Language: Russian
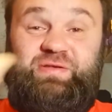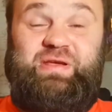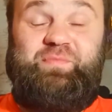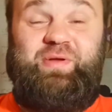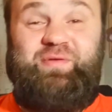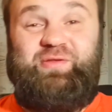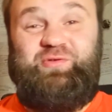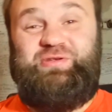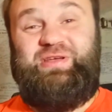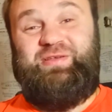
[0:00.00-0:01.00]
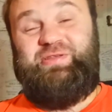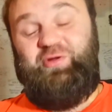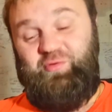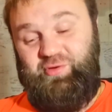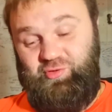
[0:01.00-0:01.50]
Всем привет, друзья!
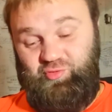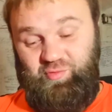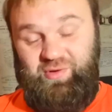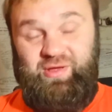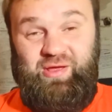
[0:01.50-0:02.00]
Здорово, YouTube!